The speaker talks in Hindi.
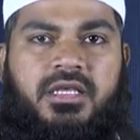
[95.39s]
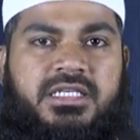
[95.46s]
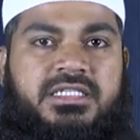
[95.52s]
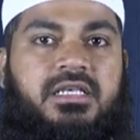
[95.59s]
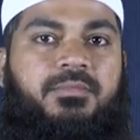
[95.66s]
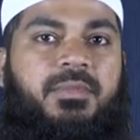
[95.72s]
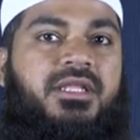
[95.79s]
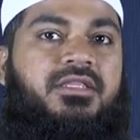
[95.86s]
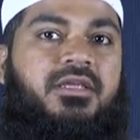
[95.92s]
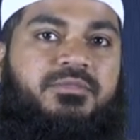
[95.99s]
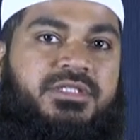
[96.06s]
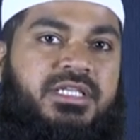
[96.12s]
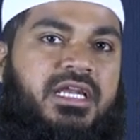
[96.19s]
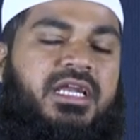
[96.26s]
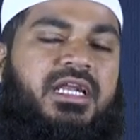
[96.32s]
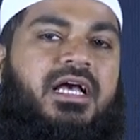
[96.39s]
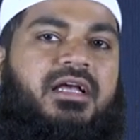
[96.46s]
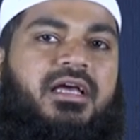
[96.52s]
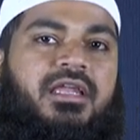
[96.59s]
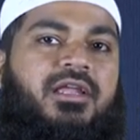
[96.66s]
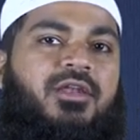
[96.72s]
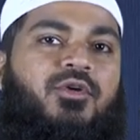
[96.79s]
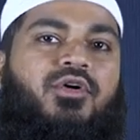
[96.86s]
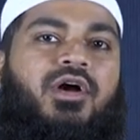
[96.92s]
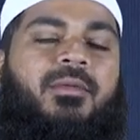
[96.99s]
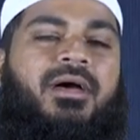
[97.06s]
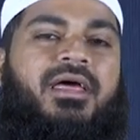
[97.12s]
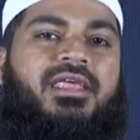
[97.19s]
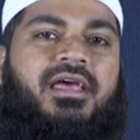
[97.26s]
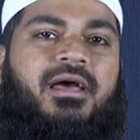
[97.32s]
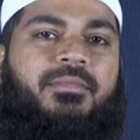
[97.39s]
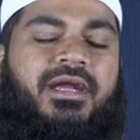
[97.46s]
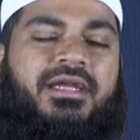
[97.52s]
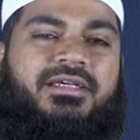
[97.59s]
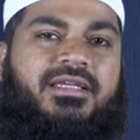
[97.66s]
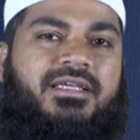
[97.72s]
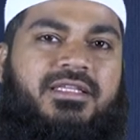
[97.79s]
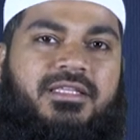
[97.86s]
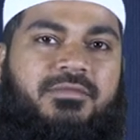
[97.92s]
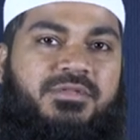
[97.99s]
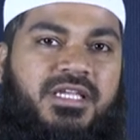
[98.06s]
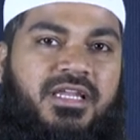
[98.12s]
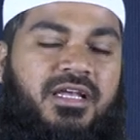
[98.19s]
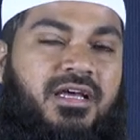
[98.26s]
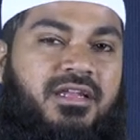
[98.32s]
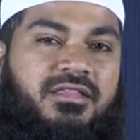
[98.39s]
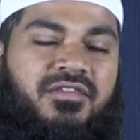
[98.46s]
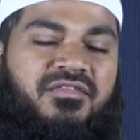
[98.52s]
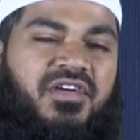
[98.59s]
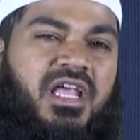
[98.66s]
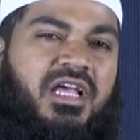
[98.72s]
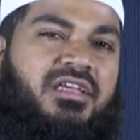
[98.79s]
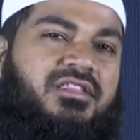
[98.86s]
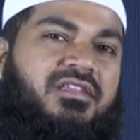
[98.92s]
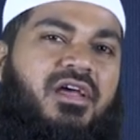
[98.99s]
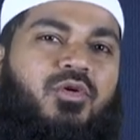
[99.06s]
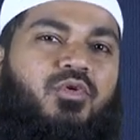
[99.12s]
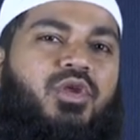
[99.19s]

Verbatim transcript: किसी पर तबसरे ना करें लोग हमारे यहाँ बैठ करके तबसरे करते हैं फ़लाँ कितना